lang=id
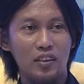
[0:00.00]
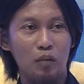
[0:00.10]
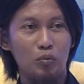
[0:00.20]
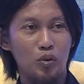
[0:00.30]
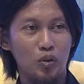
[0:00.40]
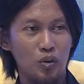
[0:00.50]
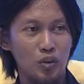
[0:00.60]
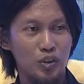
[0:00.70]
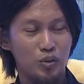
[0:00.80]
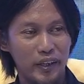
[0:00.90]
total
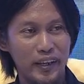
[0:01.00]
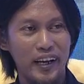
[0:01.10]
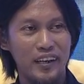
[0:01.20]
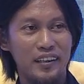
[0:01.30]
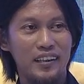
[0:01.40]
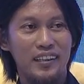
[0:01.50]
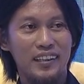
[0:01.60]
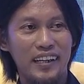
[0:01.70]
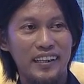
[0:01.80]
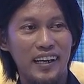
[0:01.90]
buku sesuai dengan
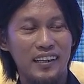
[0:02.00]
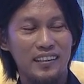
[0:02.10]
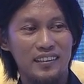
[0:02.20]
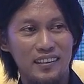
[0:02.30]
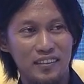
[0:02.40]
tadi yang